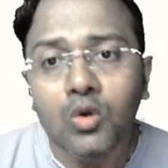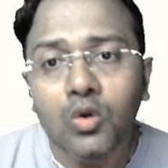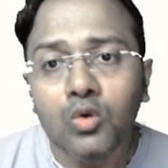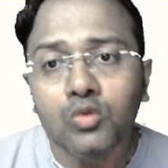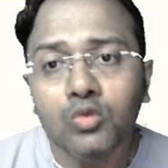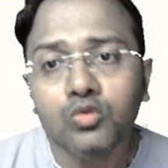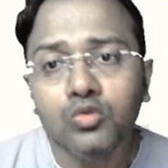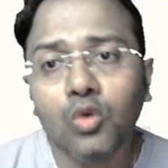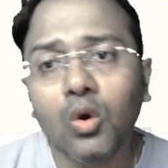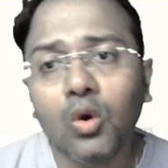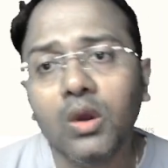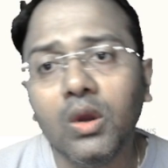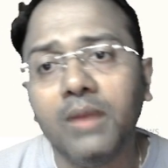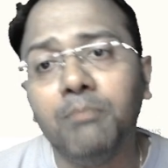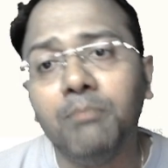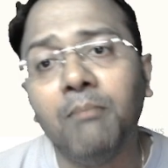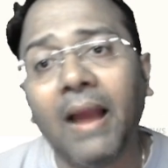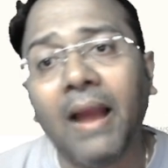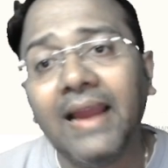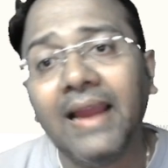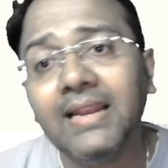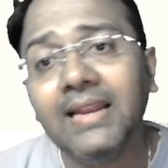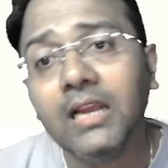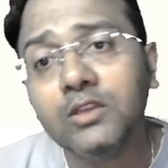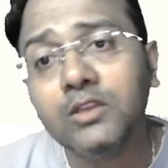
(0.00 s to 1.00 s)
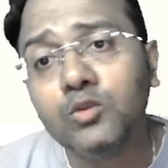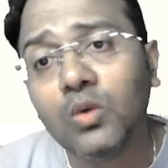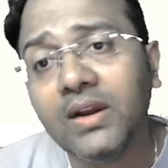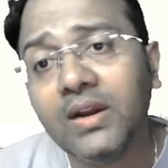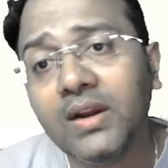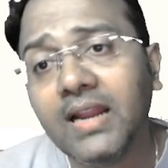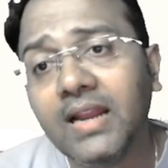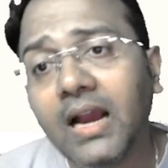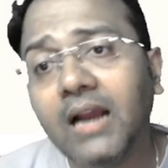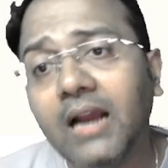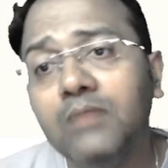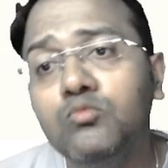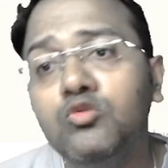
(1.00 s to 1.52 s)
तो माइनस वन
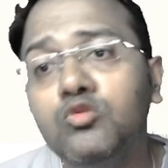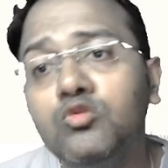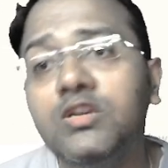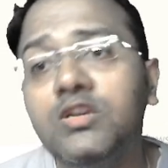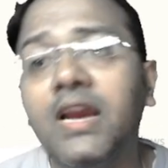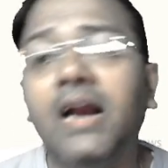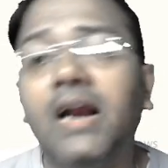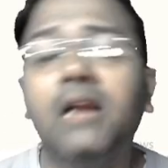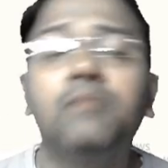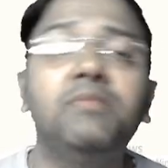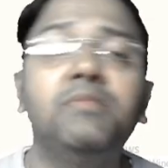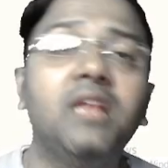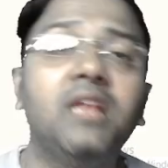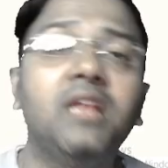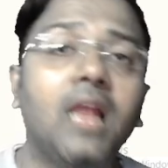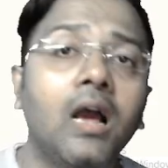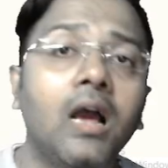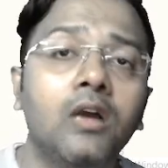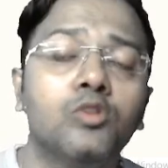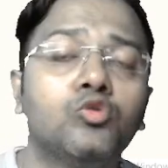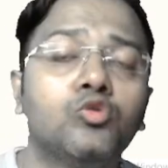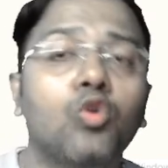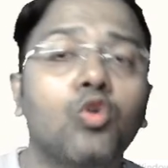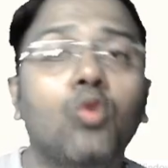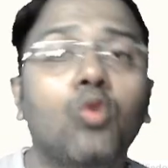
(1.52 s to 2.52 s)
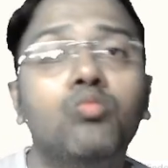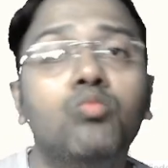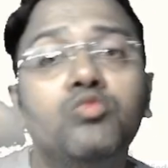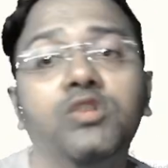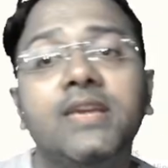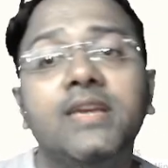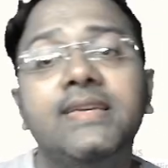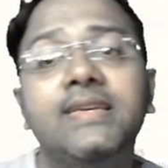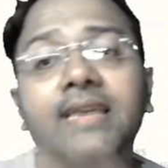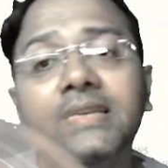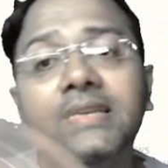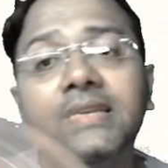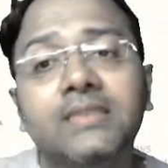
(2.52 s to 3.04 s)
अगर मुझे अगर मिला तो मुझे
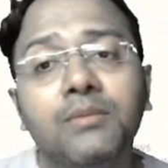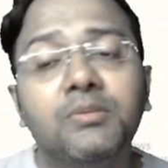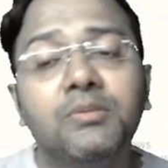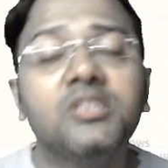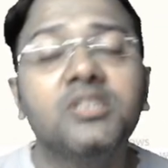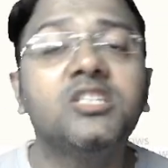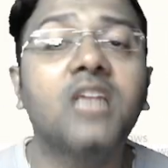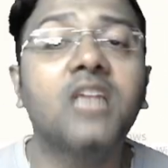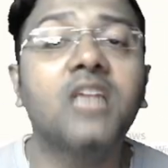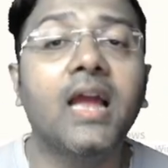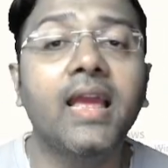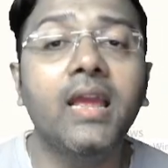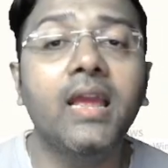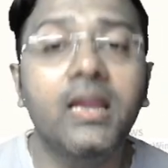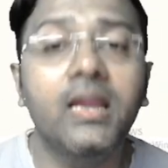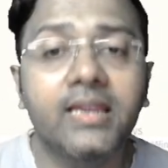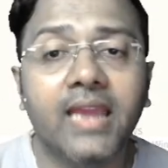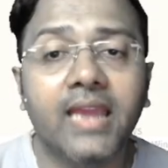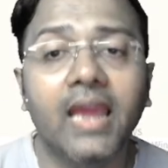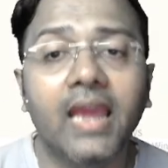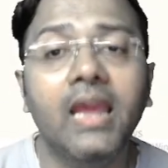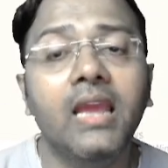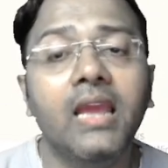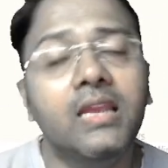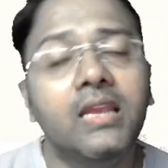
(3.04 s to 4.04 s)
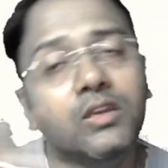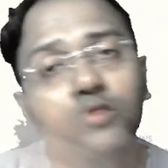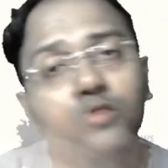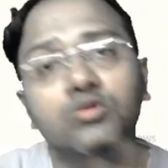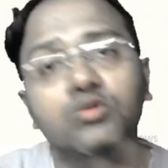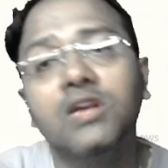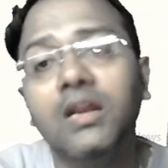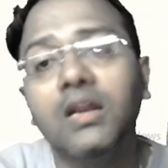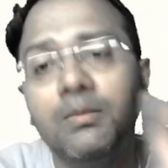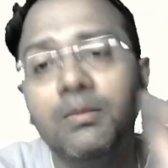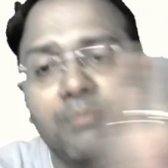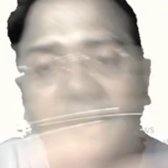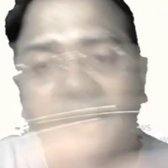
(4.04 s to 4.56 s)
ये समझना है कि
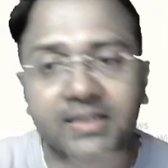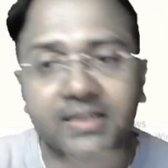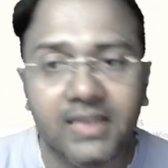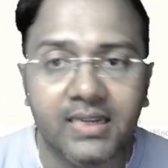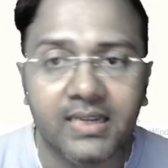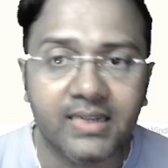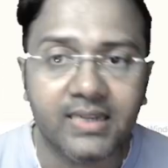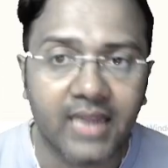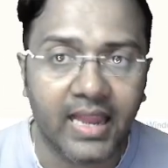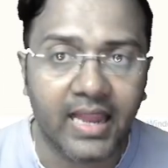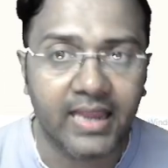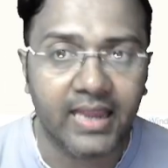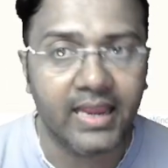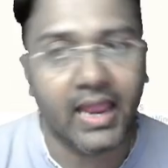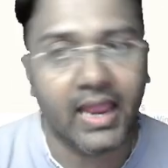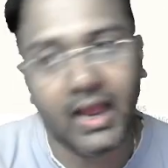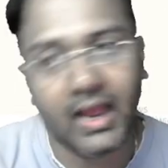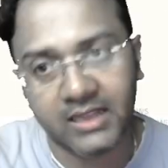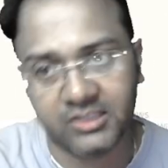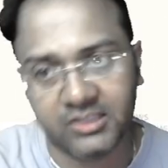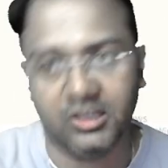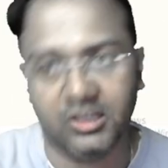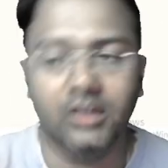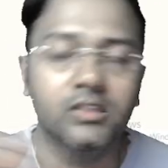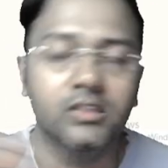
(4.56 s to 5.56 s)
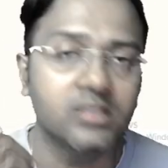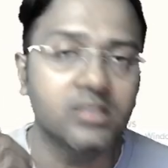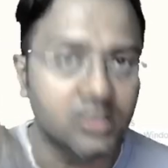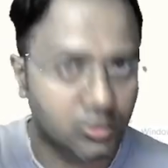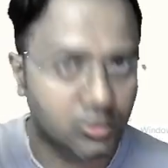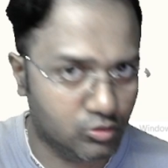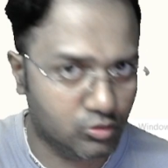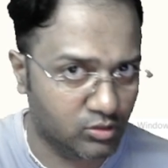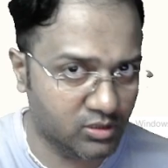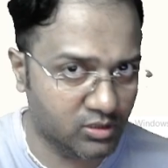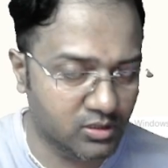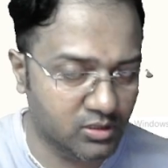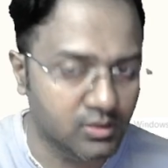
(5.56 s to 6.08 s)
यूज़र प्रेजेंट नहीं है अच्छा
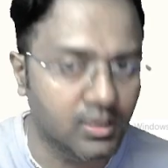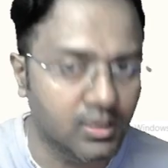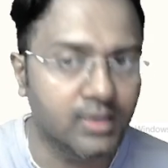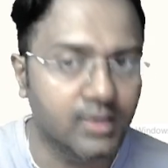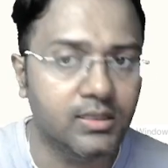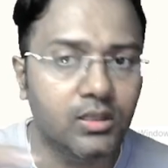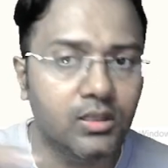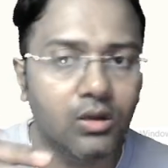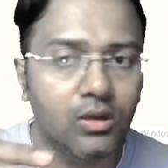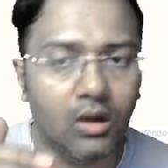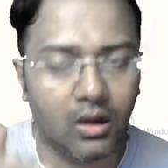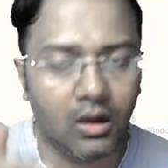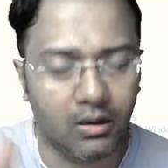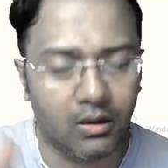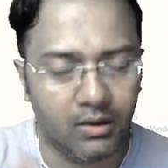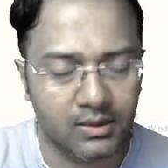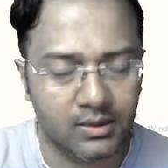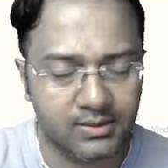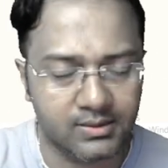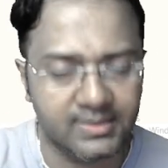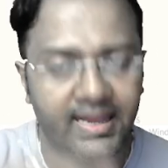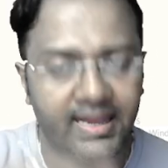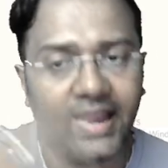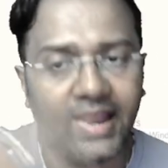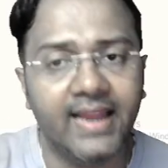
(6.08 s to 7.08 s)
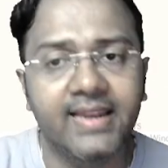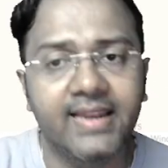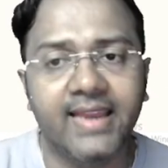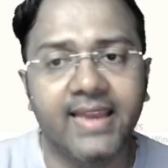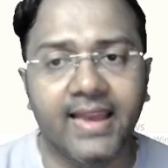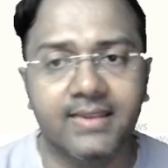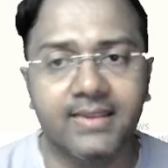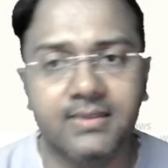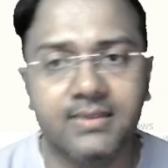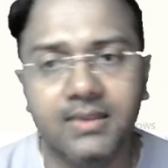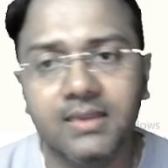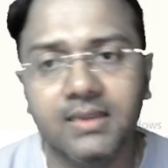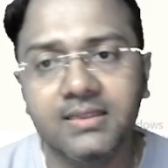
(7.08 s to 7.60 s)
द्वितीय सेकेंड
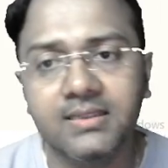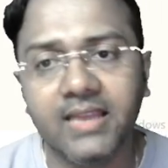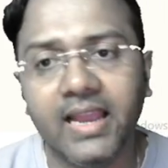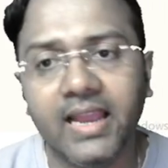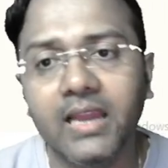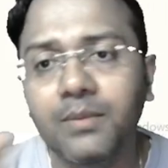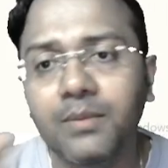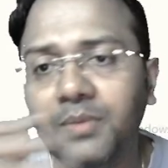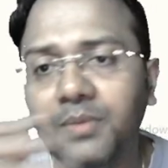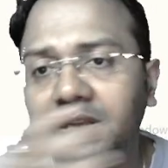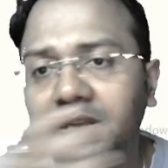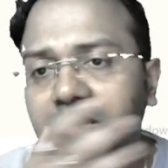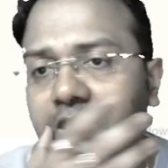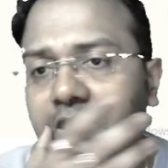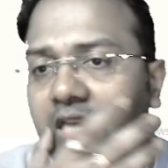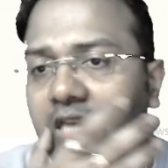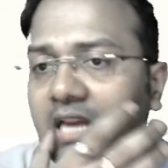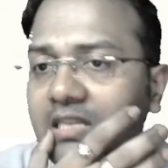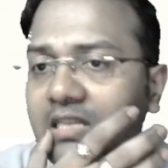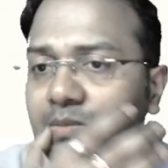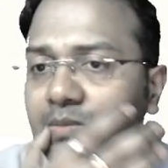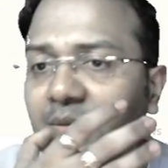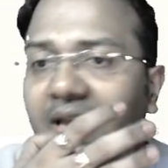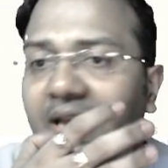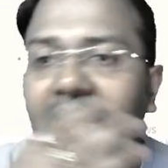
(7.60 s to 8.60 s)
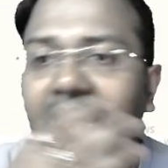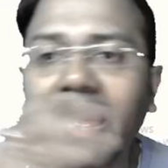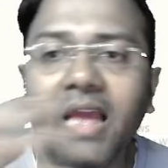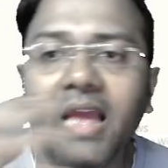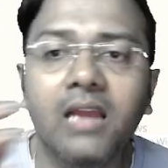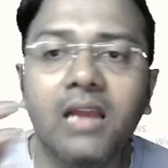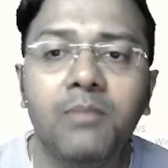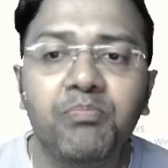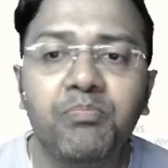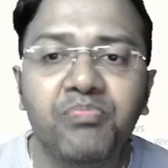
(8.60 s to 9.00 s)
केस सेकेंड केस में क्या है